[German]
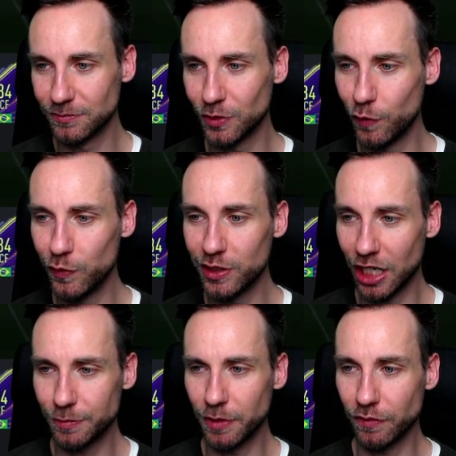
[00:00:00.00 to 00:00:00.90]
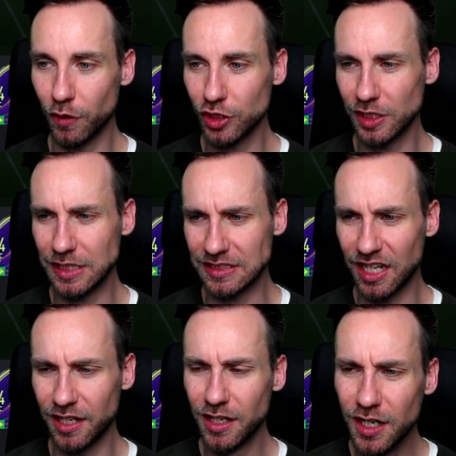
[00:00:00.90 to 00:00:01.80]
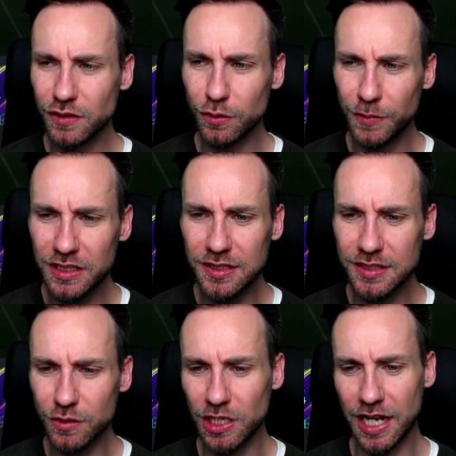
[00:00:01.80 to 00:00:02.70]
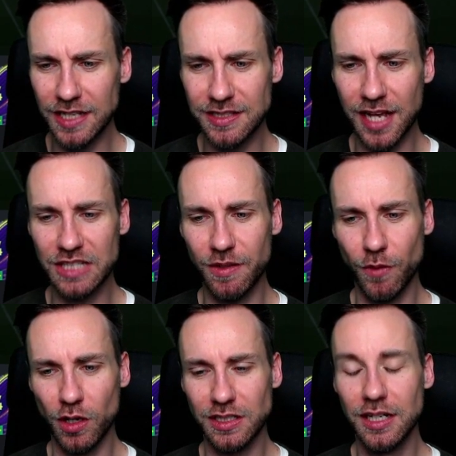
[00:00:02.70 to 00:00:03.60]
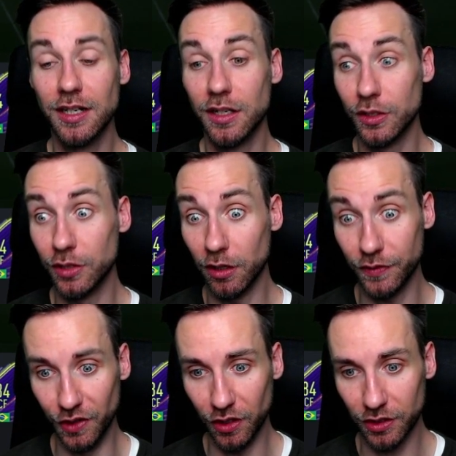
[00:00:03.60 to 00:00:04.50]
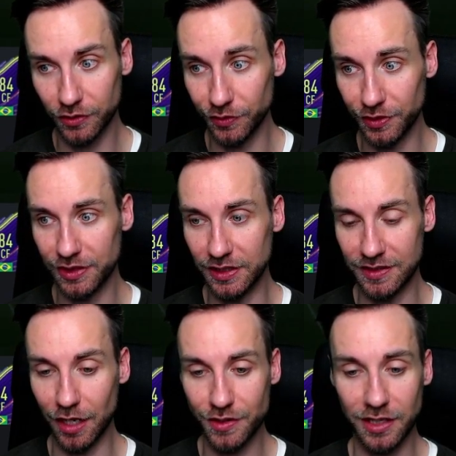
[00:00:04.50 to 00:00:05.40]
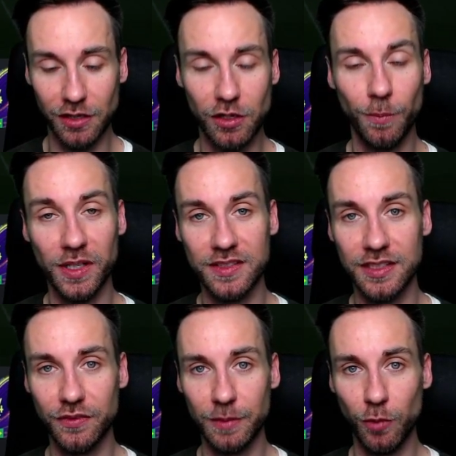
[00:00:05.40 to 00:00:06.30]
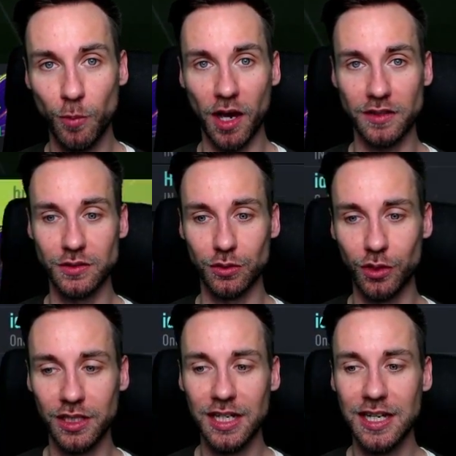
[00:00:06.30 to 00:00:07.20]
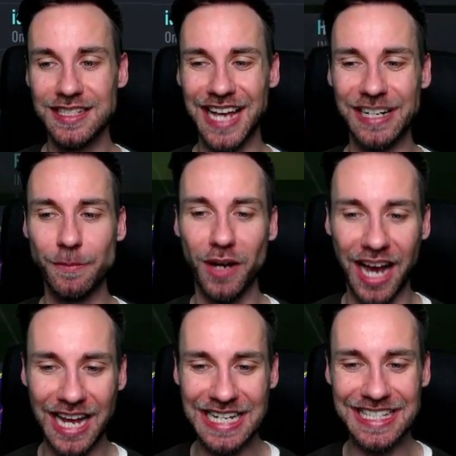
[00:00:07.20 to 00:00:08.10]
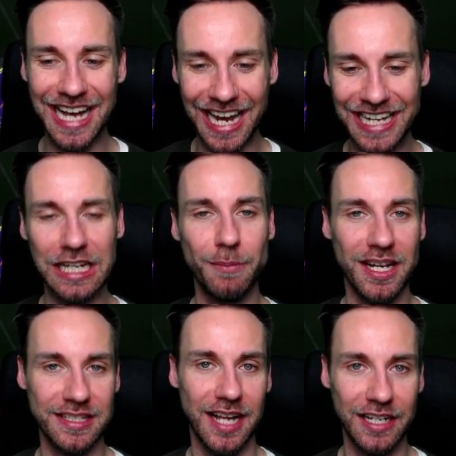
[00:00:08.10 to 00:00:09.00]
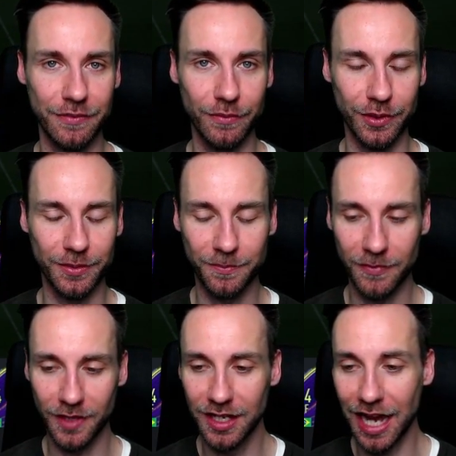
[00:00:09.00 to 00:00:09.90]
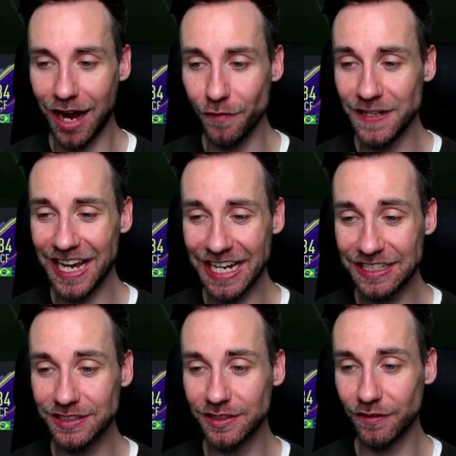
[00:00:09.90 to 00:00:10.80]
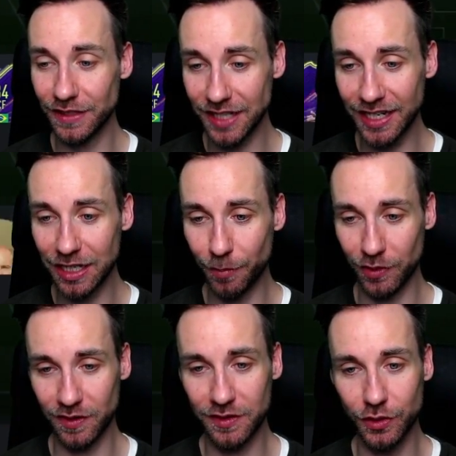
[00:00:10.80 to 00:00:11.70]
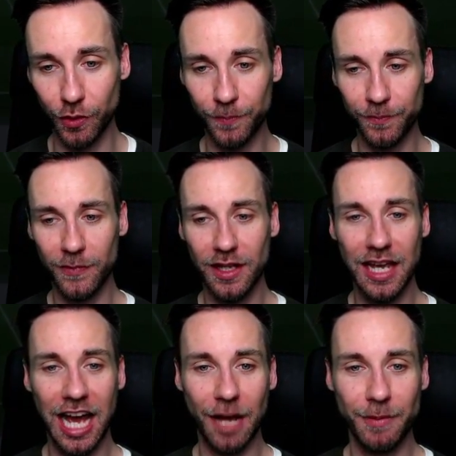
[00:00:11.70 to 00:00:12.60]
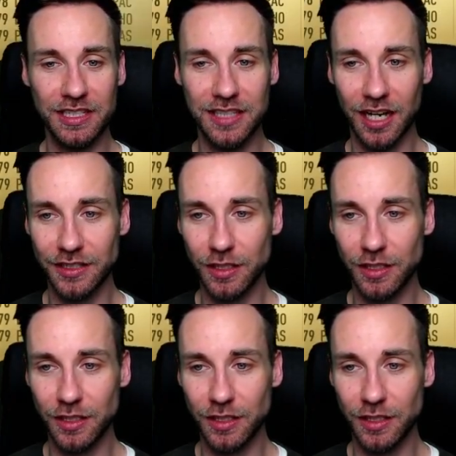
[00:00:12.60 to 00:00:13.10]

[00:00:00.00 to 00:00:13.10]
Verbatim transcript: irgendwie kann ich mir auch vorstellen, dass der zumindest über die nächsten ein, zwei Wochen, ich hoffe doch, und diese Aussage kommt jetzt nicht wie ein Bumerang zurück, seinen Preis einigermaßen halten wird. Auf der rechten Verteidigerposition habe ich dann